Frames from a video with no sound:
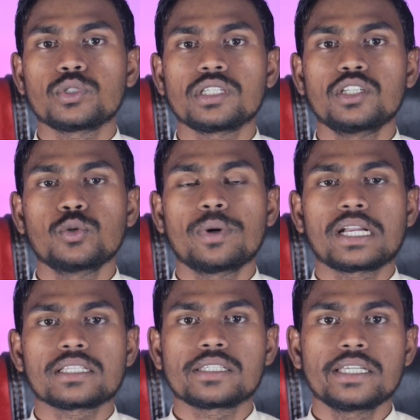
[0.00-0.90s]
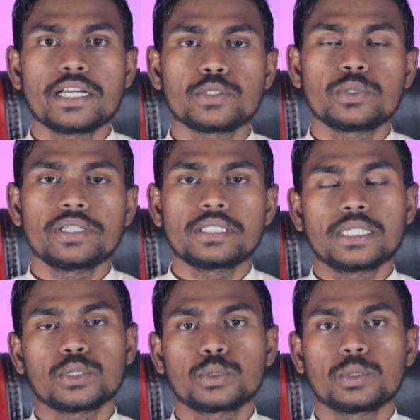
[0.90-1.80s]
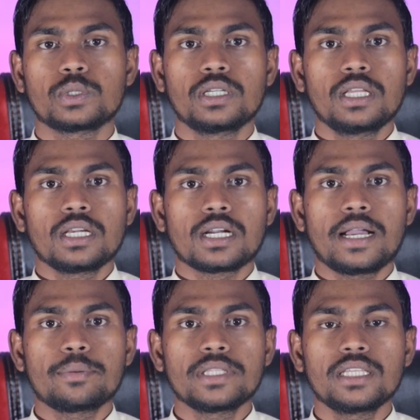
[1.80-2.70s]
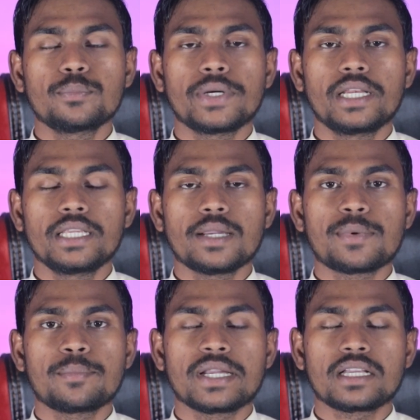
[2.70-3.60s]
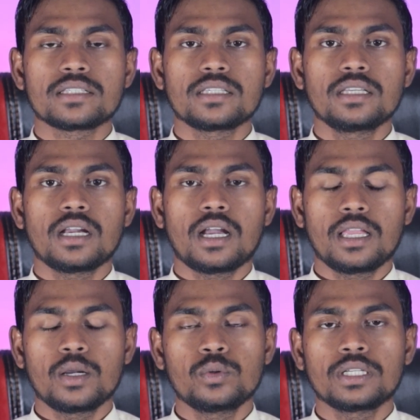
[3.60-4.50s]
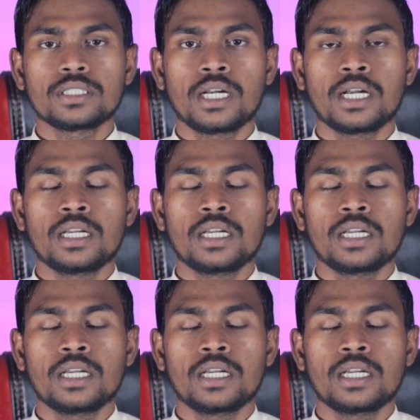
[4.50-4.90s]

कुछ न्यू वैकेंसी आ चुकी है जी हाँ दोस्तों काफ़ी दिन पहले यहाँ पर वैकेंसी आया हुआ था